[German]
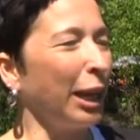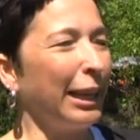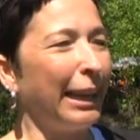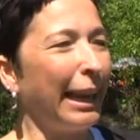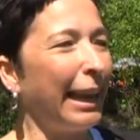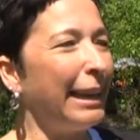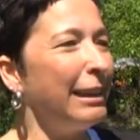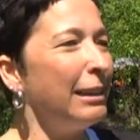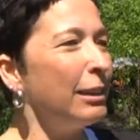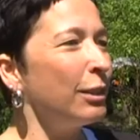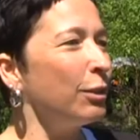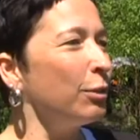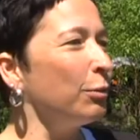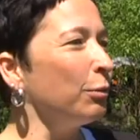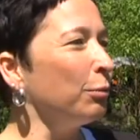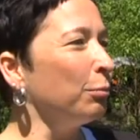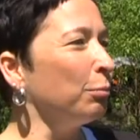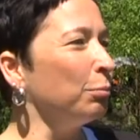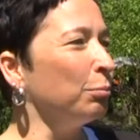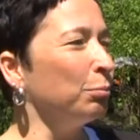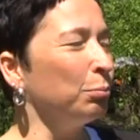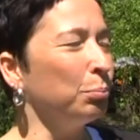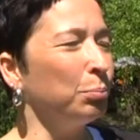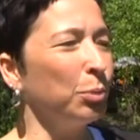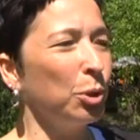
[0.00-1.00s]

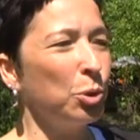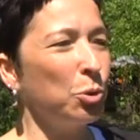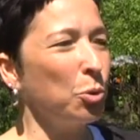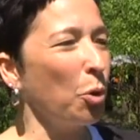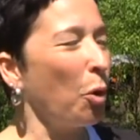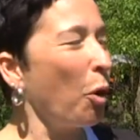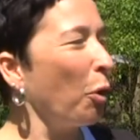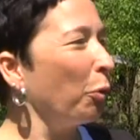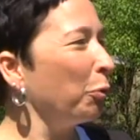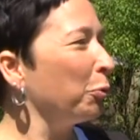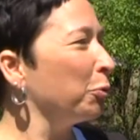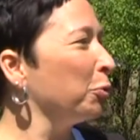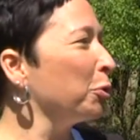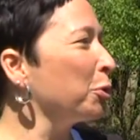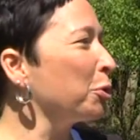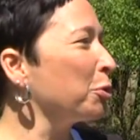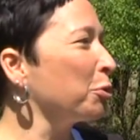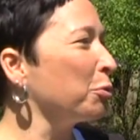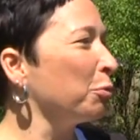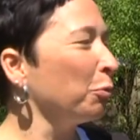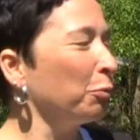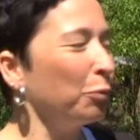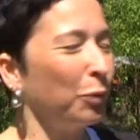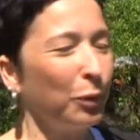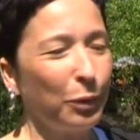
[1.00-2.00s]
Talenten,
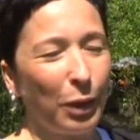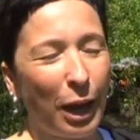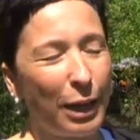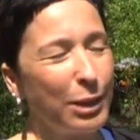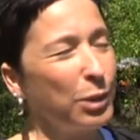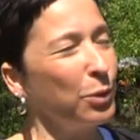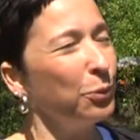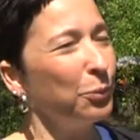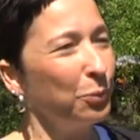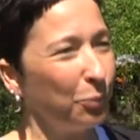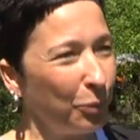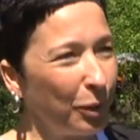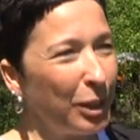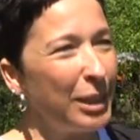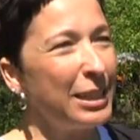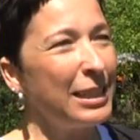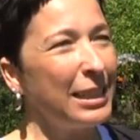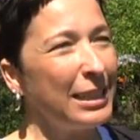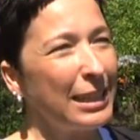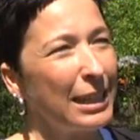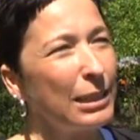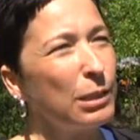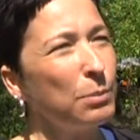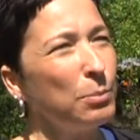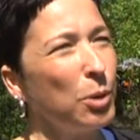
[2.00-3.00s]
Bedürfnissen, also wie
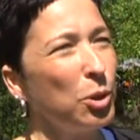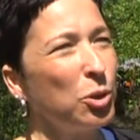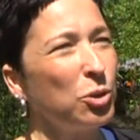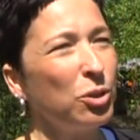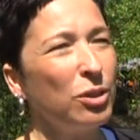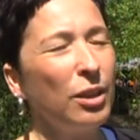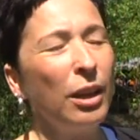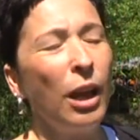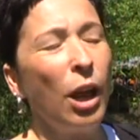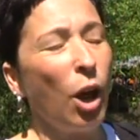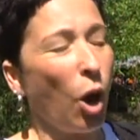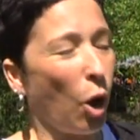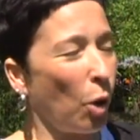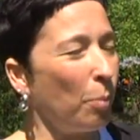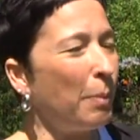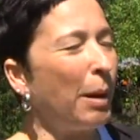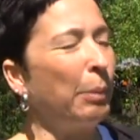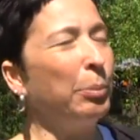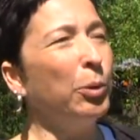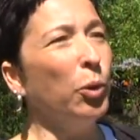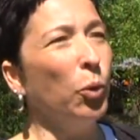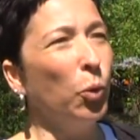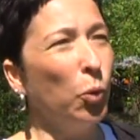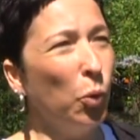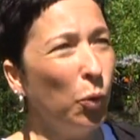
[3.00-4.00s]
sie das möchten, auch mal
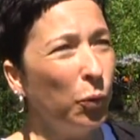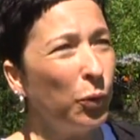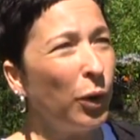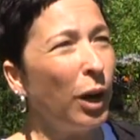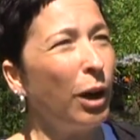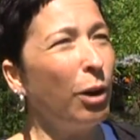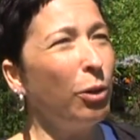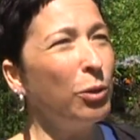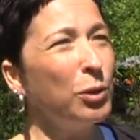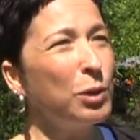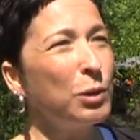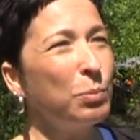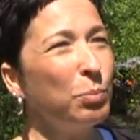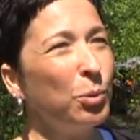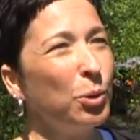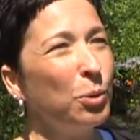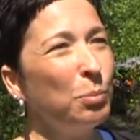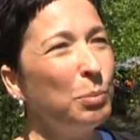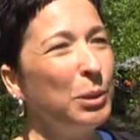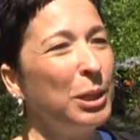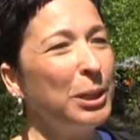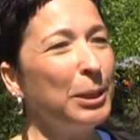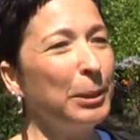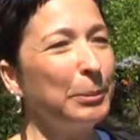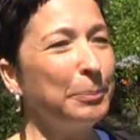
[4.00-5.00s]
Berufe
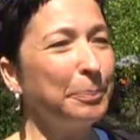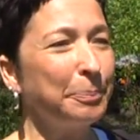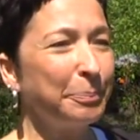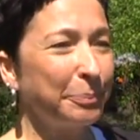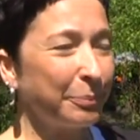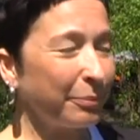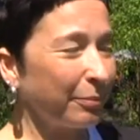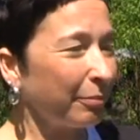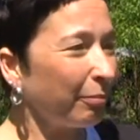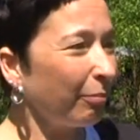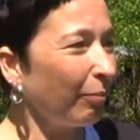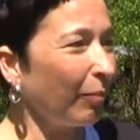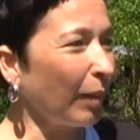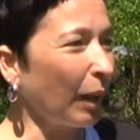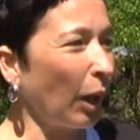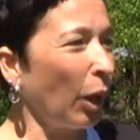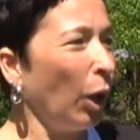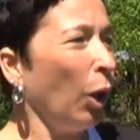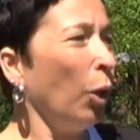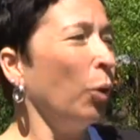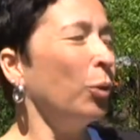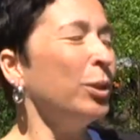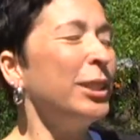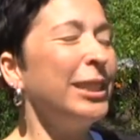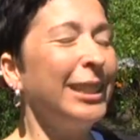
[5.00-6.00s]
ausprobieren.
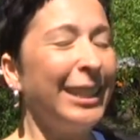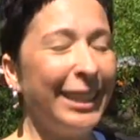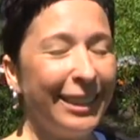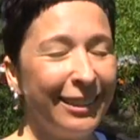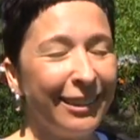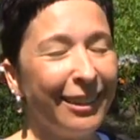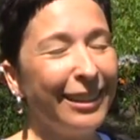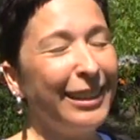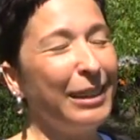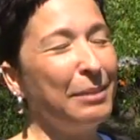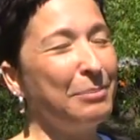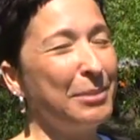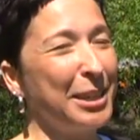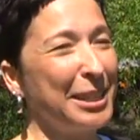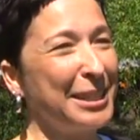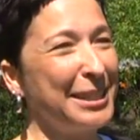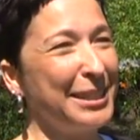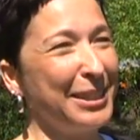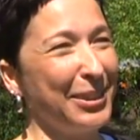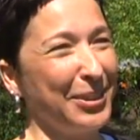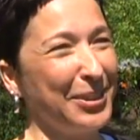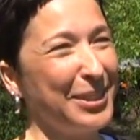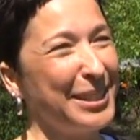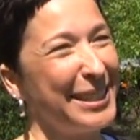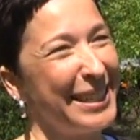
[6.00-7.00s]
Und die Kinder nehmen das
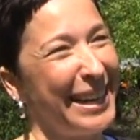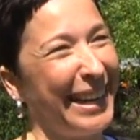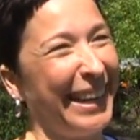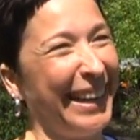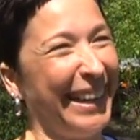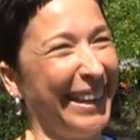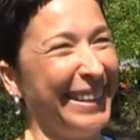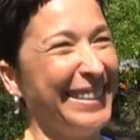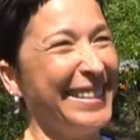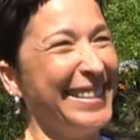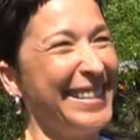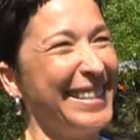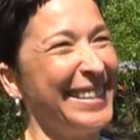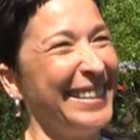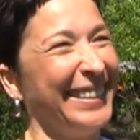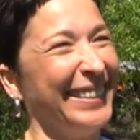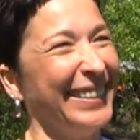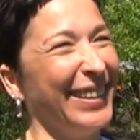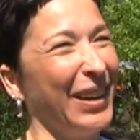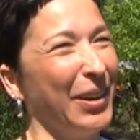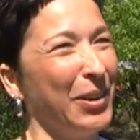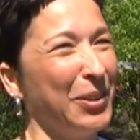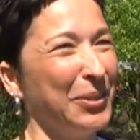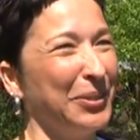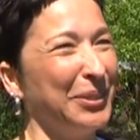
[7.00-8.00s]
hier auch sehr ernst,
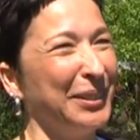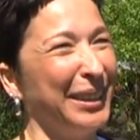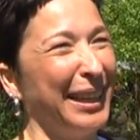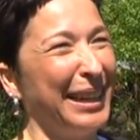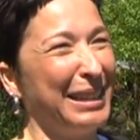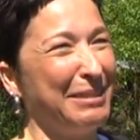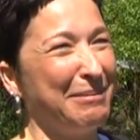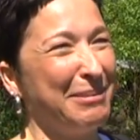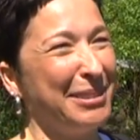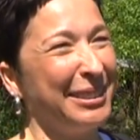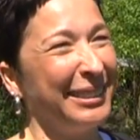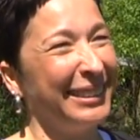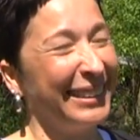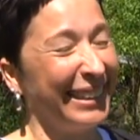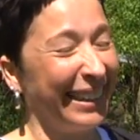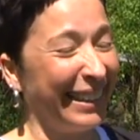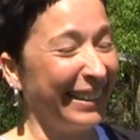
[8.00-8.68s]
ihre Aufgabe.